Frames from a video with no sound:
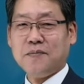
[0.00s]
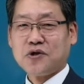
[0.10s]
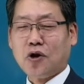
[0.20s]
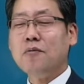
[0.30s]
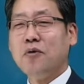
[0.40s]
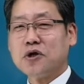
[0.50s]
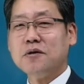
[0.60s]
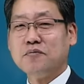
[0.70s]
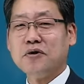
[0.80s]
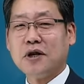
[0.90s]
처음
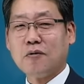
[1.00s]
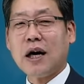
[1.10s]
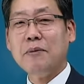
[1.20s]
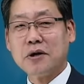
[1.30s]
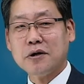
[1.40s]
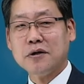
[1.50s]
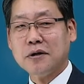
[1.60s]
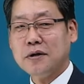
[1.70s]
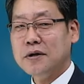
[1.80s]
보시는 분이라고 하면은